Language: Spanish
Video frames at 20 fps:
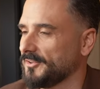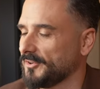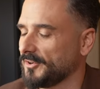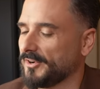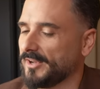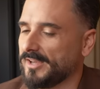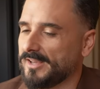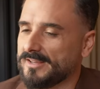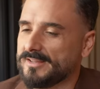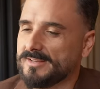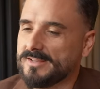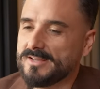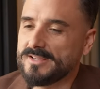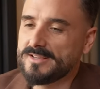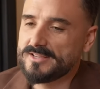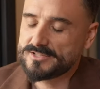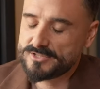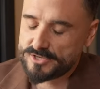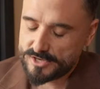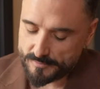Yo creo que
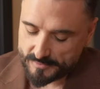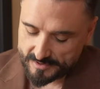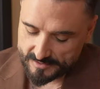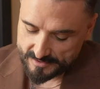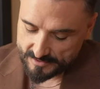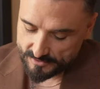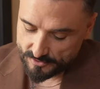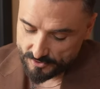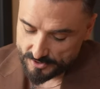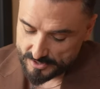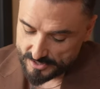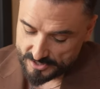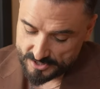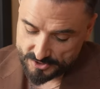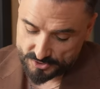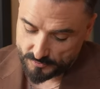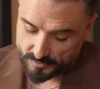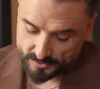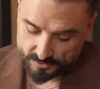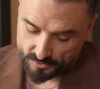sigo aprendiendo
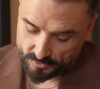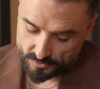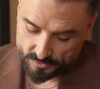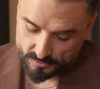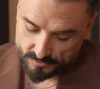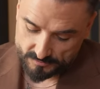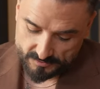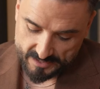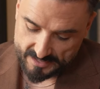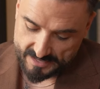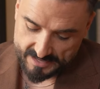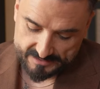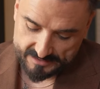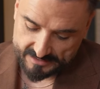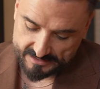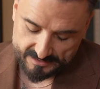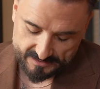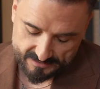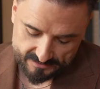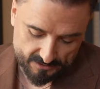y sobre todo eh,
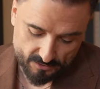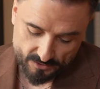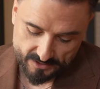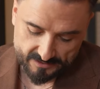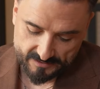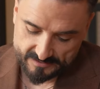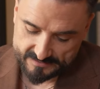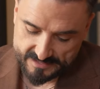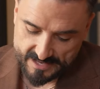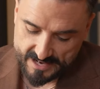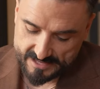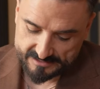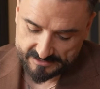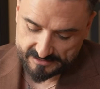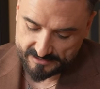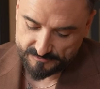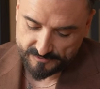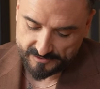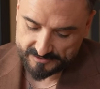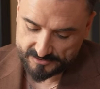lo que te decía, la
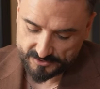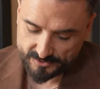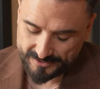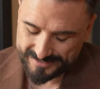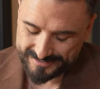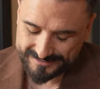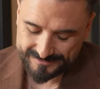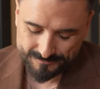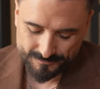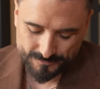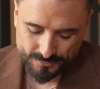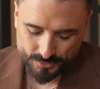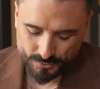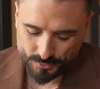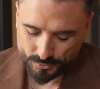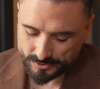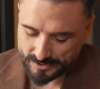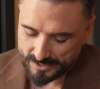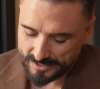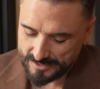satisfacción es
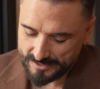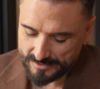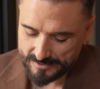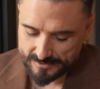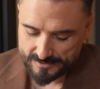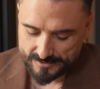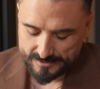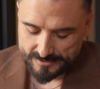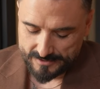brutal.